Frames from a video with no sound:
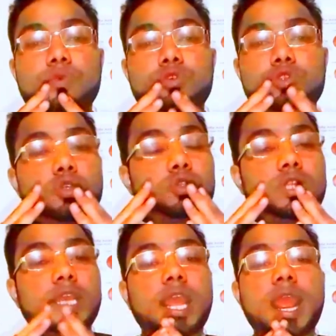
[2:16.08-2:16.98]
মোট চোদ্দ
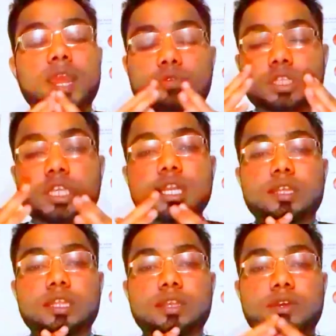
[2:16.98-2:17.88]
থেকে একুশ দিন
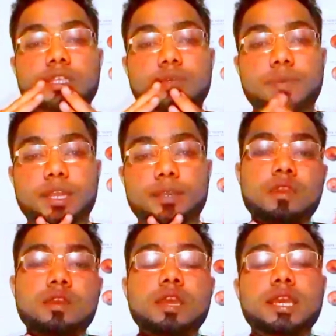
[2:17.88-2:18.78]
দেওয়া যেতে পারে
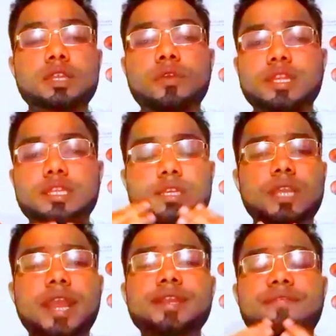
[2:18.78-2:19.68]
এছাড়াও একটি
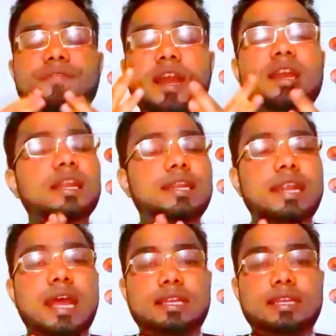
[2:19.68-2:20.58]
অ্যান্টিফাঙ্গাল
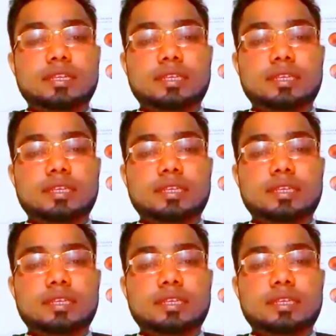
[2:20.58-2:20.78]
ড্রাগ